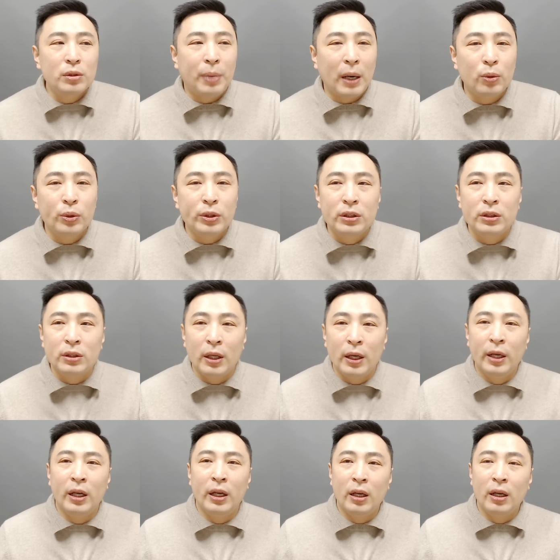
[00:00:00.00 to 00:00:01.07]
받고
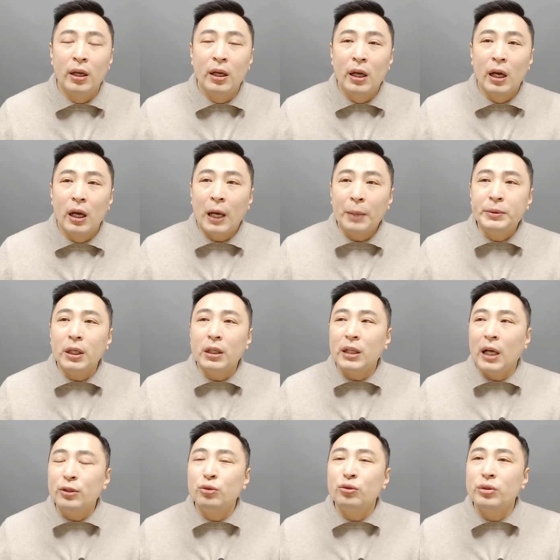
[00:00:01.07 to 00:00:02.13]
있는데 갑자기
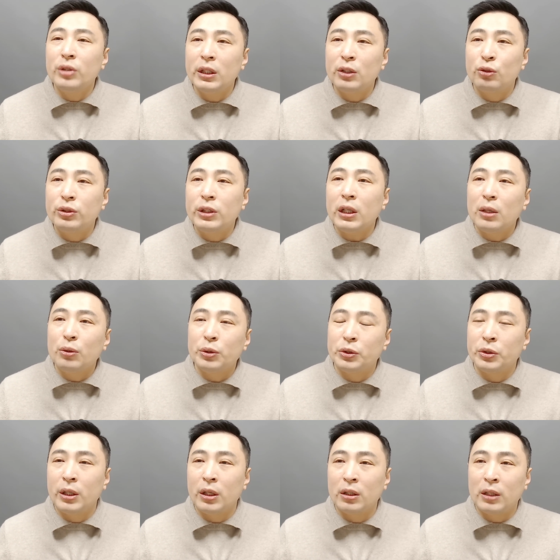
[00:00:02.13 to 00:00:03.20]
한순간에 두채 갖고
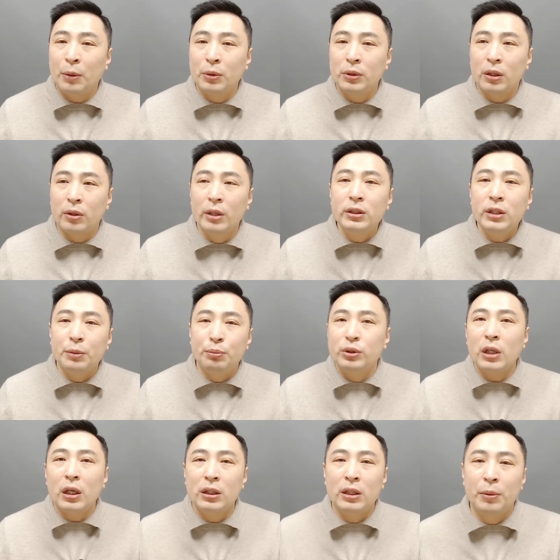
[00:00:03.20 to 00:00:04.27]
있던 애가 나보다 굉장히
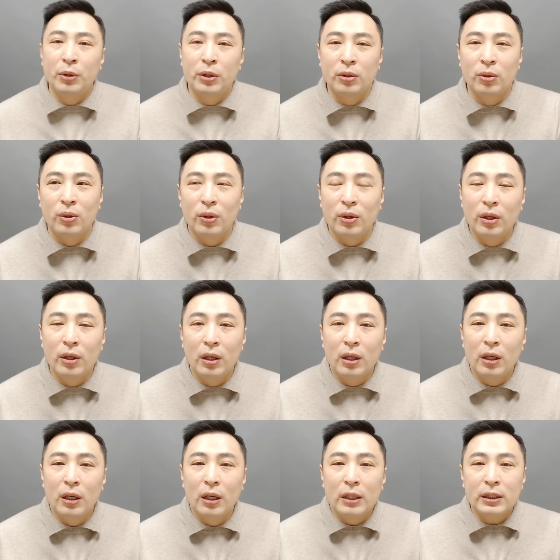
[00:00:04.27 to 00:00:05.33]
부자가 돼버리고
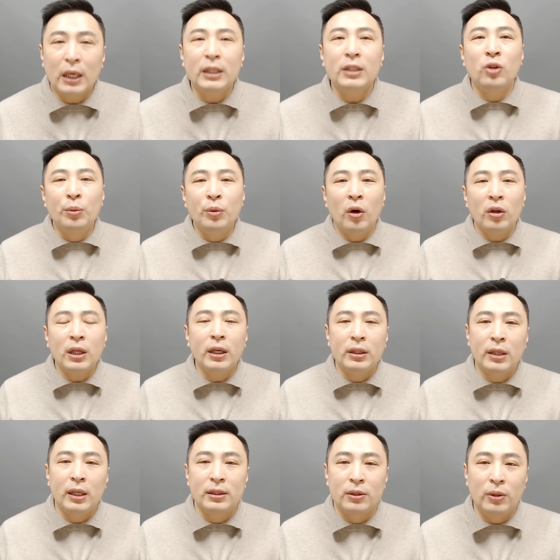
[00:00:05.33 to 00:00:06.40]
자기는 너무
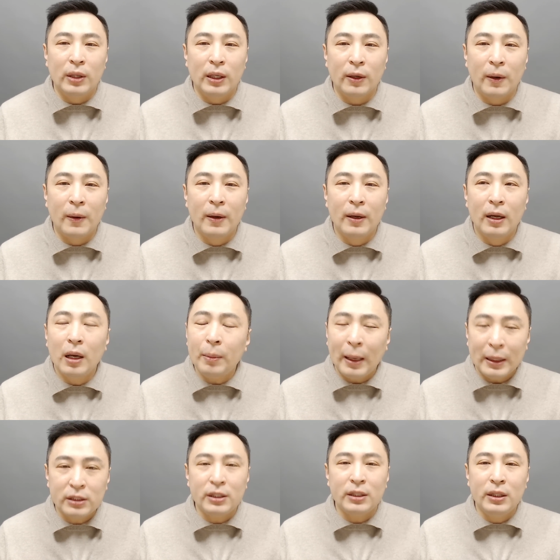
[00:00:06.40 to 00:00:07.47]
허탈했다는 거예요. 아,
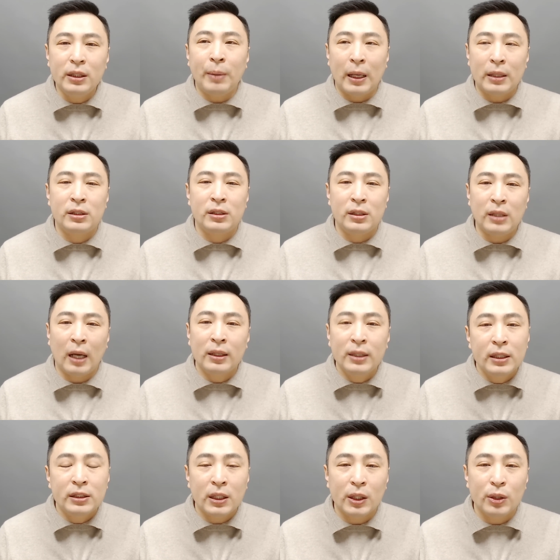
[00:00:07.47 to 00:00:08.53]
맞지 맞지 다
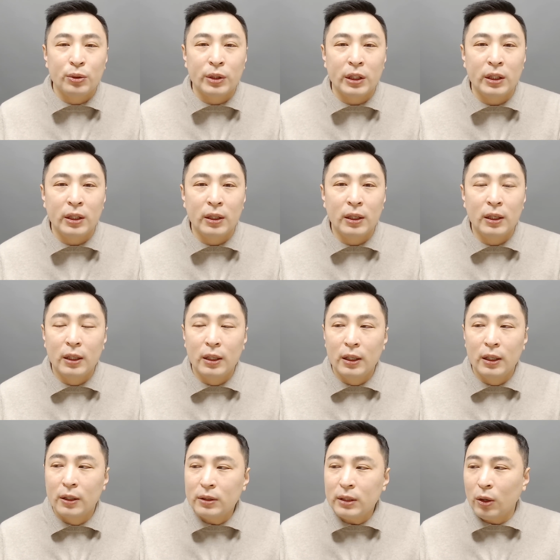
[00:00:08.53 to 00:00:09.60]
그랬잖아요 우리.
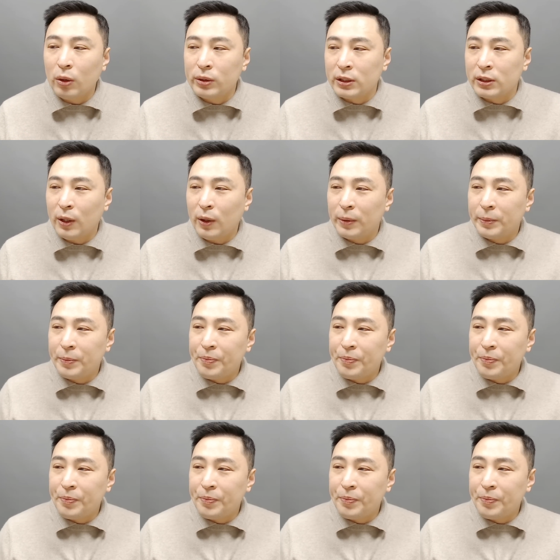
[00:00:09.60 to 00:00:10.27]
그러다가 어땠어요?